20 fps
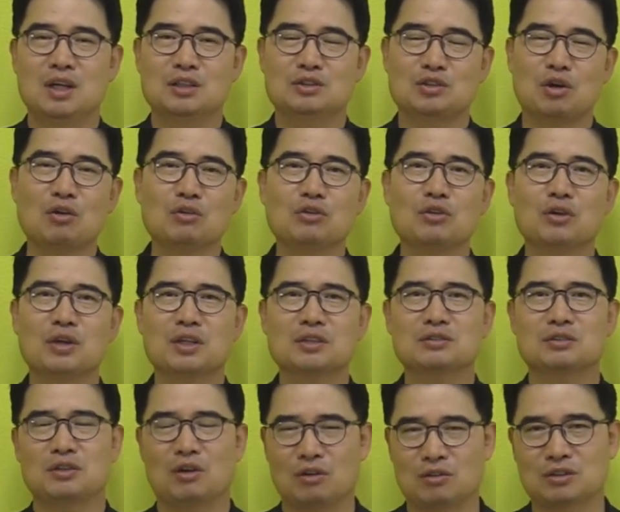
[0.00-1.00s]

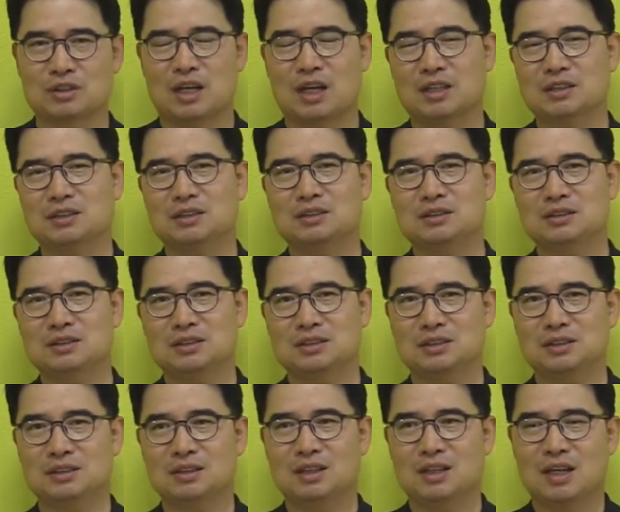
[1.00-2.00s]
성령께서
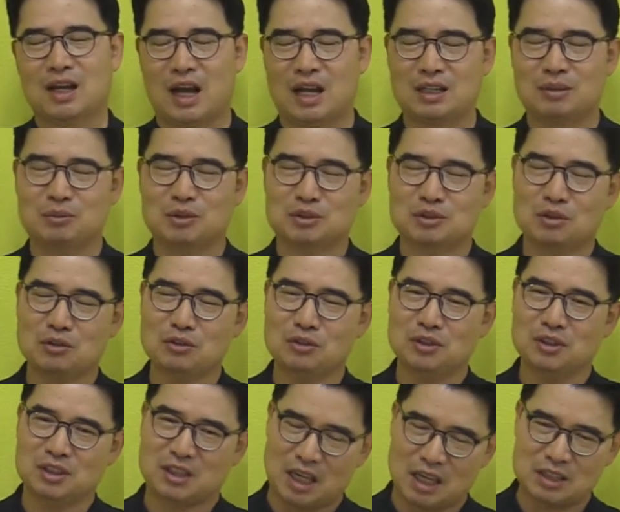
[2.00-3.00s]
역사하시는지 아니면
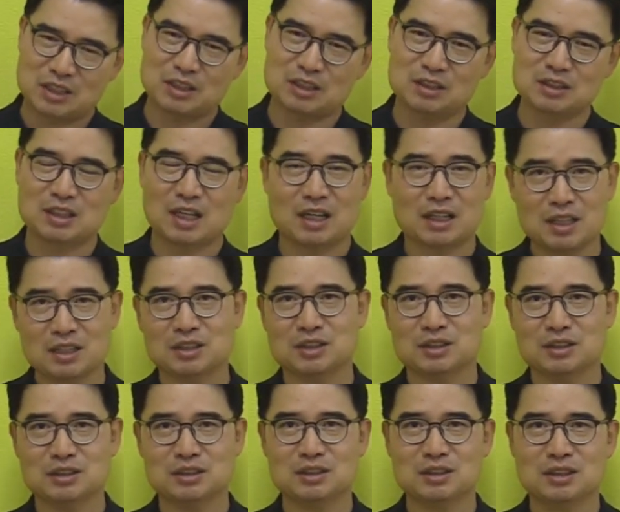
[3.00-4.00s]
성령이 계시는지 안
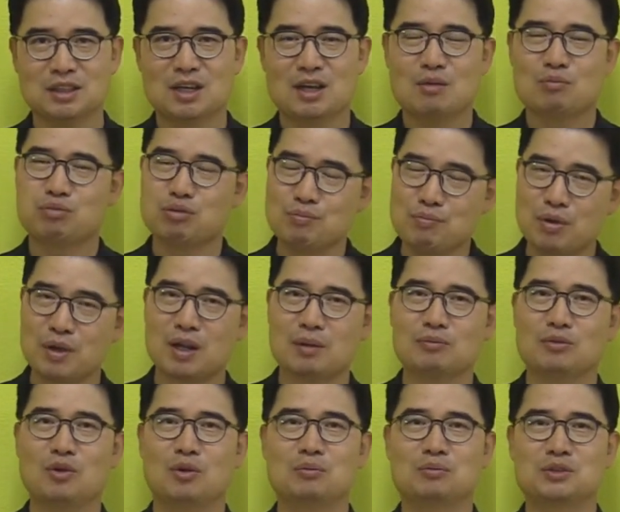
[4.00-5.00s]
계시는지
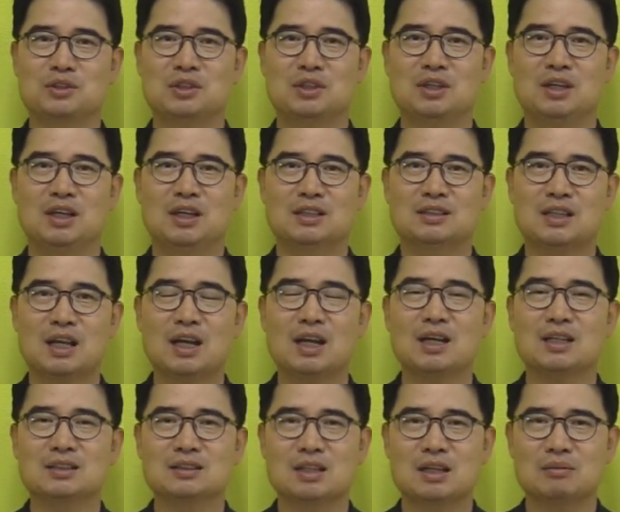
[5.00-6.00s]
분별함도 없이
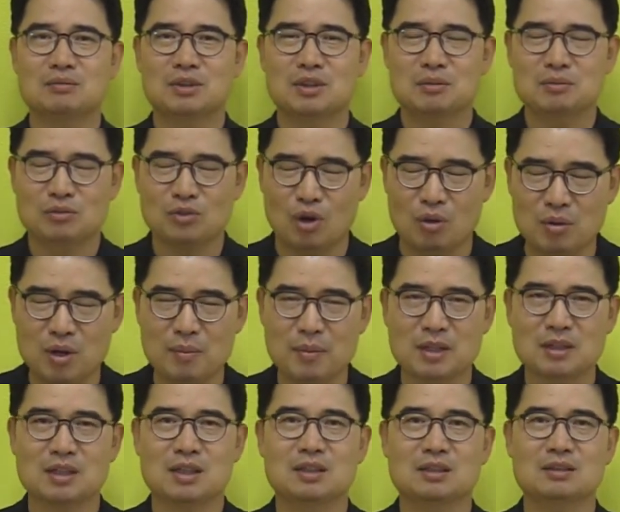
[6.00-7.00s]
사랑하는 사람들이 너무나
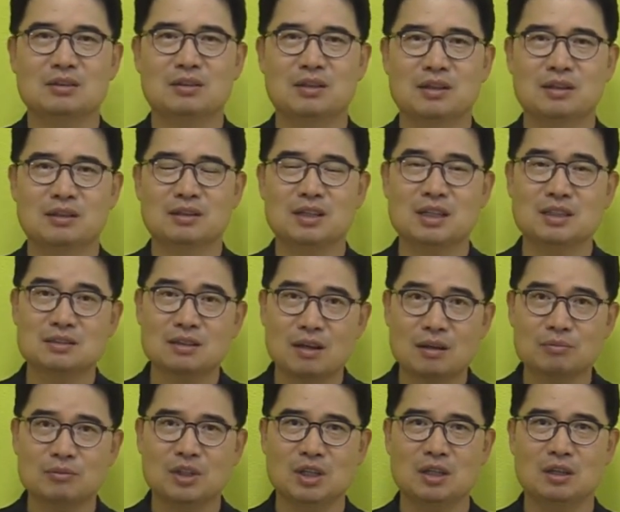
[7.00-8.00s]
많다는 거예요. 근데 이
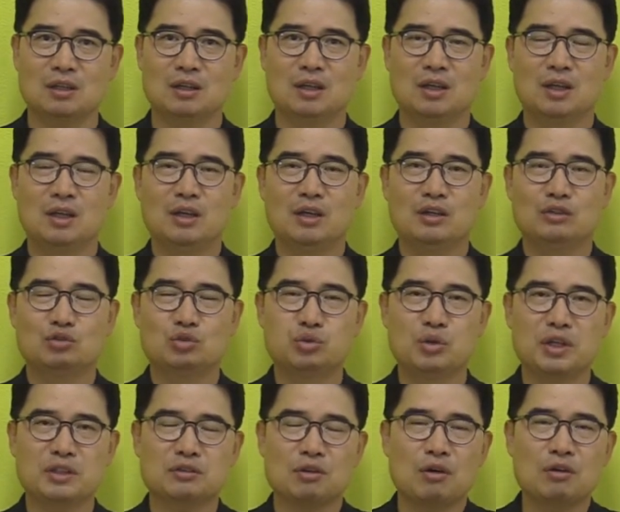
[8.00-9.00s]
사람들이
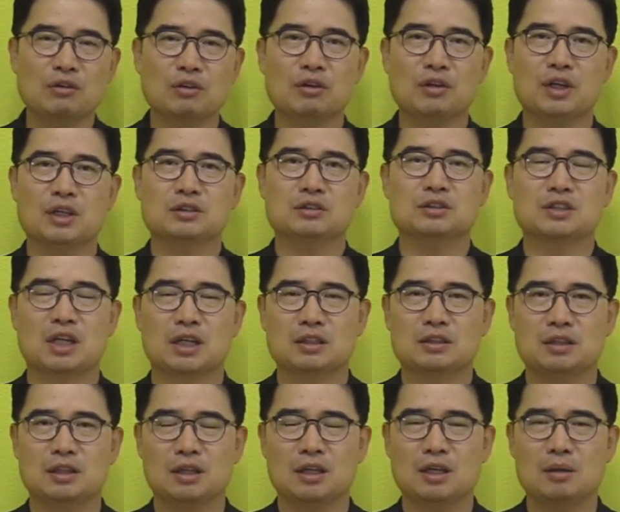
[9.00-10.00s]
주의 성령께서
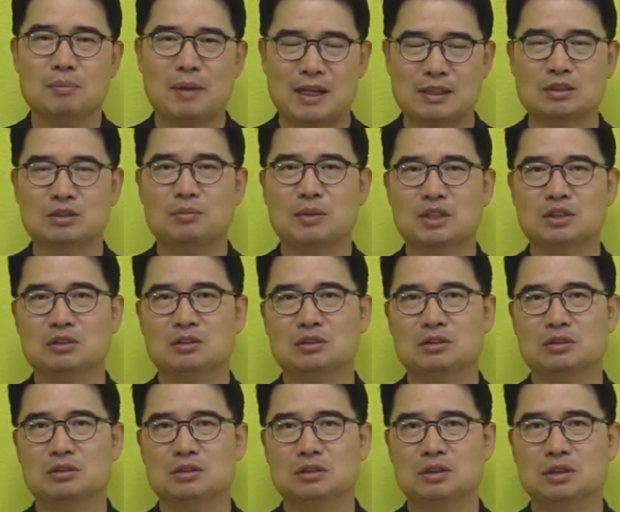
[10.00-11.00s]
자기들에게 말씀하시는
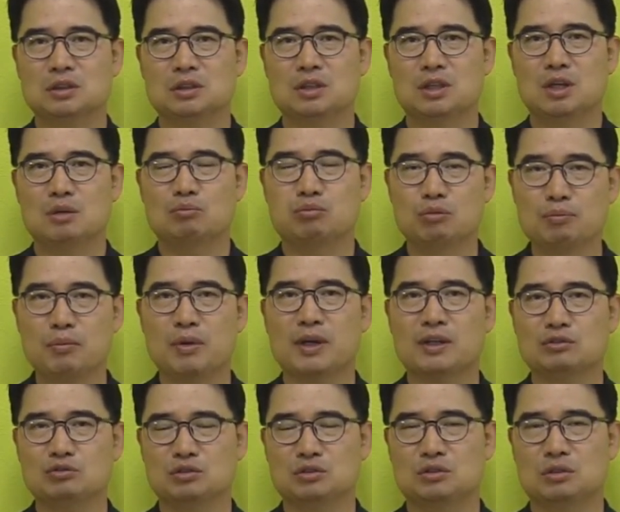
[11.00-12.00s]
것들을
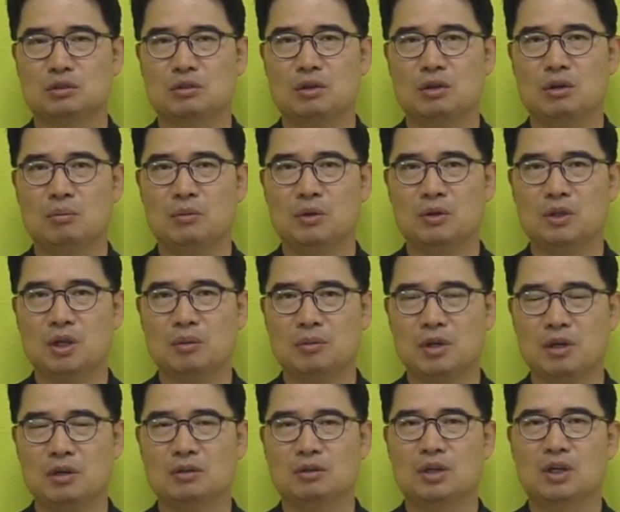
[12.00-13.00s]
분별할 수 있었던 건
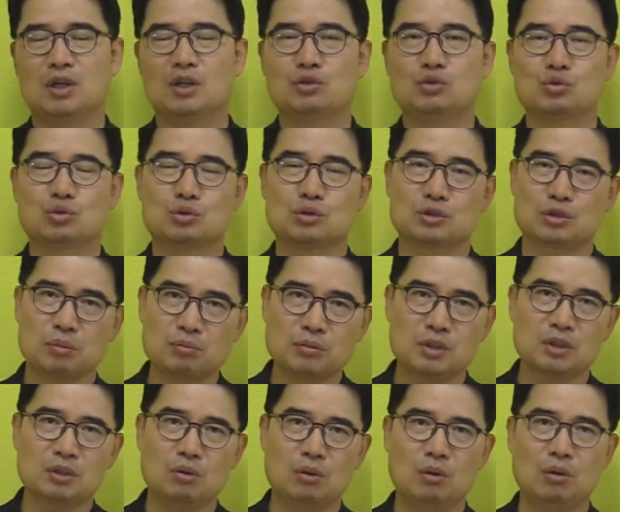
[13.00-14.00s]
뭐냐면 주를
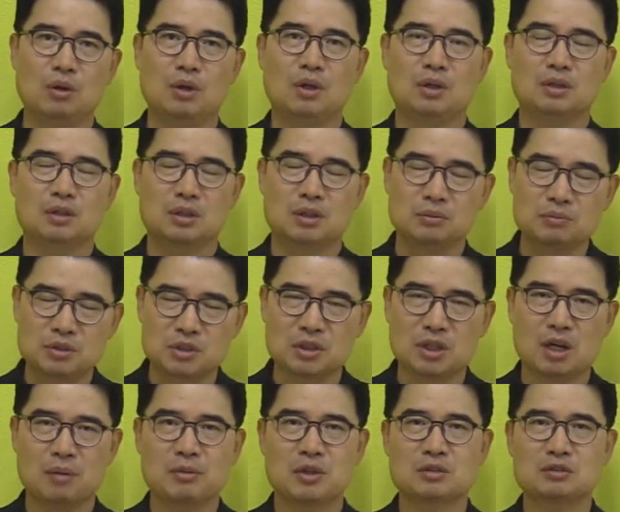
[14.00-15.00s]
섬기고
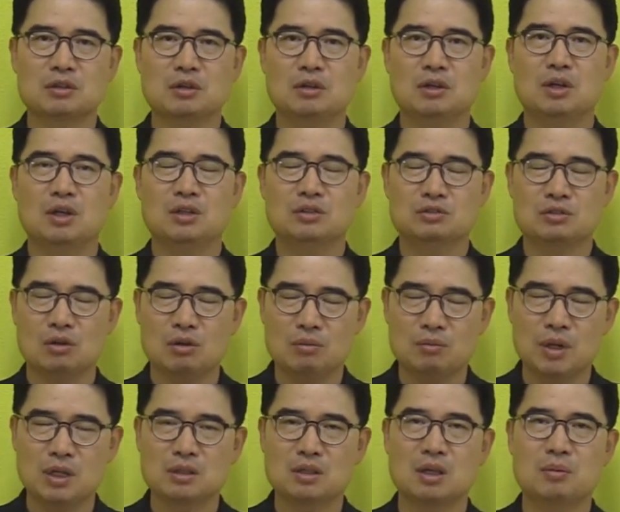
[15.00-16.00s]
금식하면서
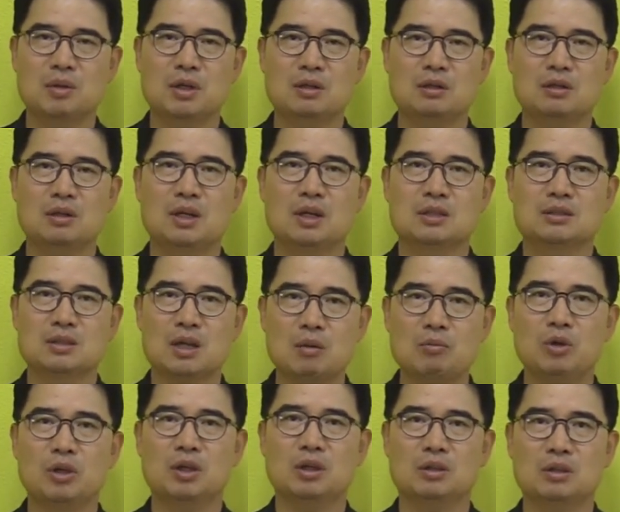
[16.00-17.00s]
정말 예배를
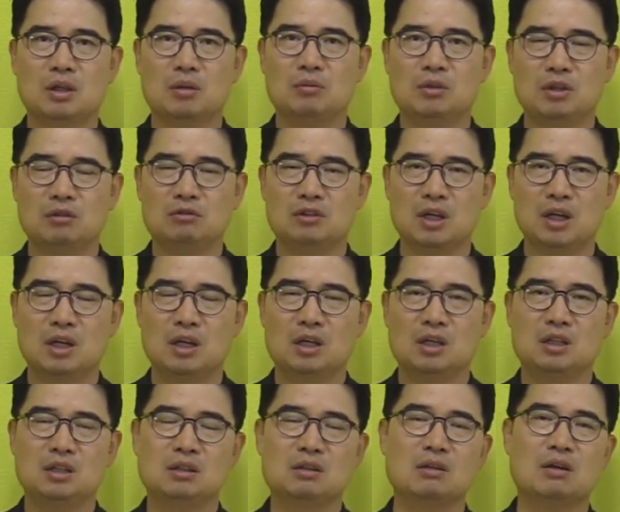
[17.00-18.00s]
사모했기 때문에 우리가
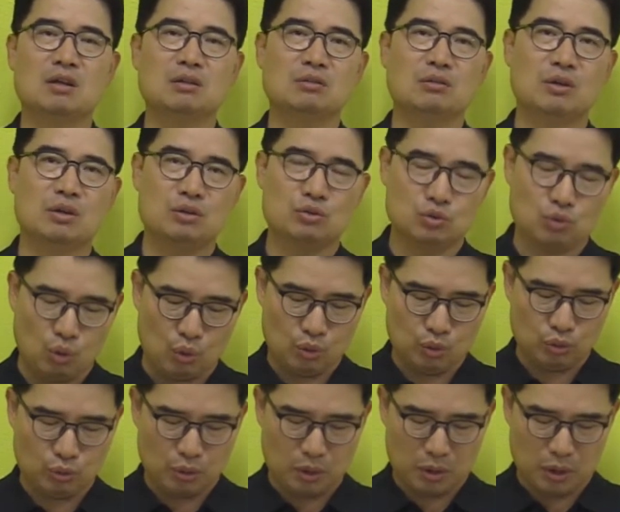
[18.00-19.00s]
이러한 교회를
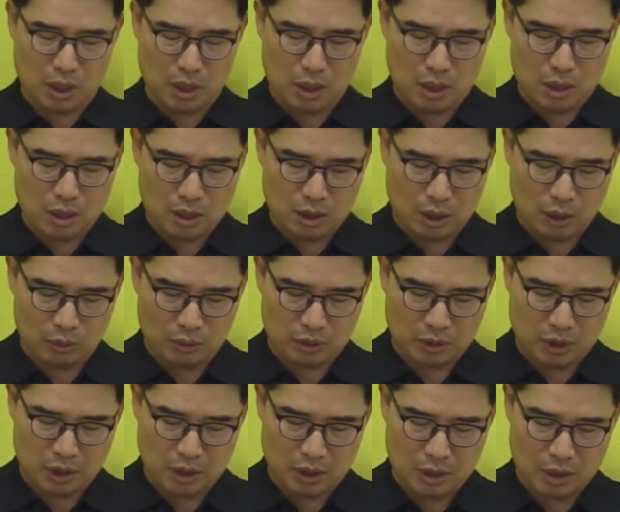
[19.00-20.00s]
좋은 교회다라고
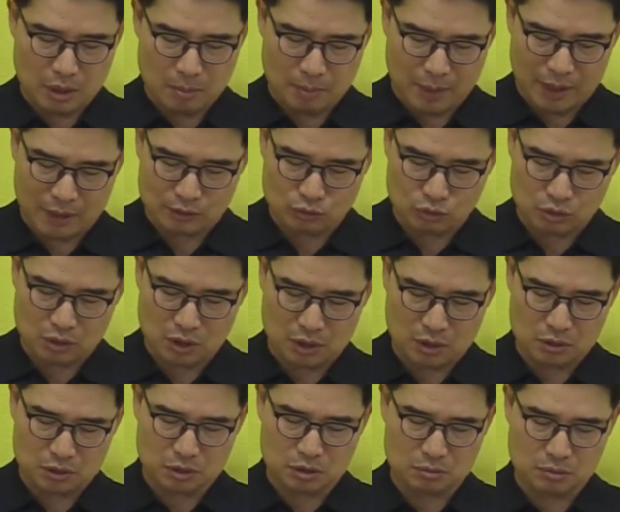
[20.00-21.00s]
이렇게 말할 수
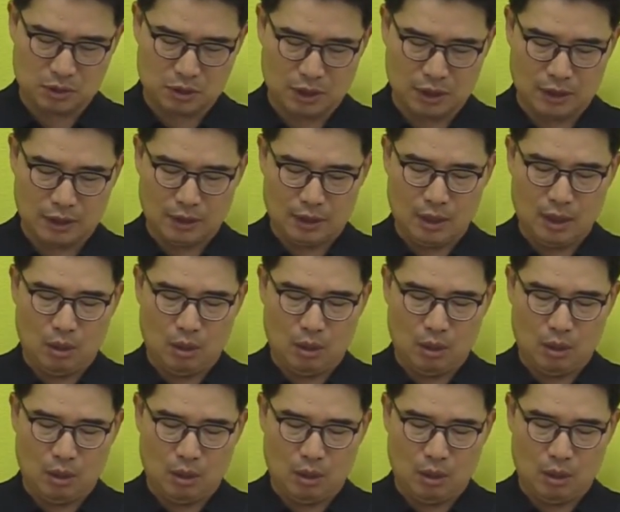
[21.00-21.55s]
있다는 것입니다.